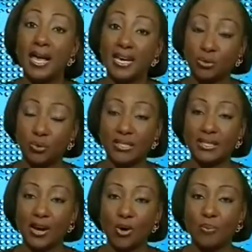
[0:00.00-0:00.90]
et souhaite
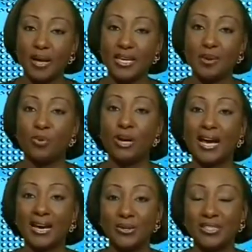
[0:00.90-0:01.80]
l'accompagner pour
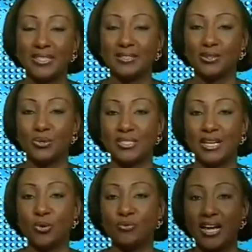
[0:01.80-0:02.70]
la réussite de
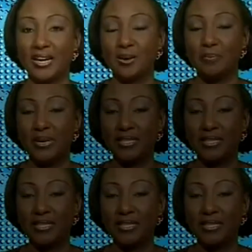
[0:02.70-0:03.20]
ses nouvelles